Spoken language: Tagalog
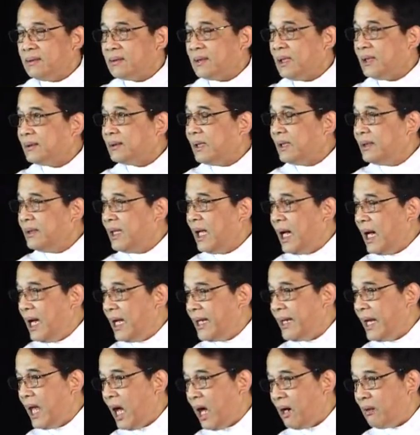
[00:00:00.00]

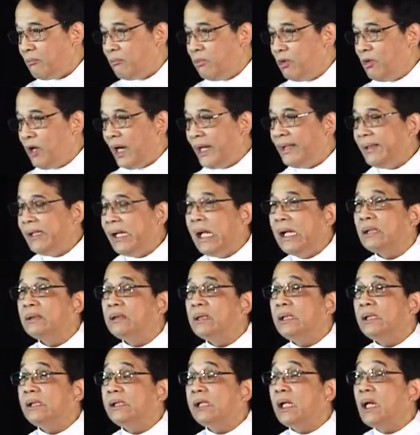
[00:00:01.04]
tatandaan na ang buhay
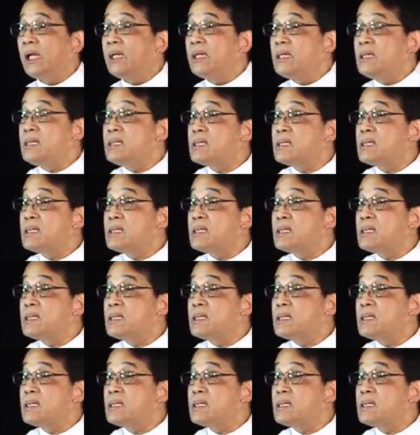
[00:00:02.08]
natin ay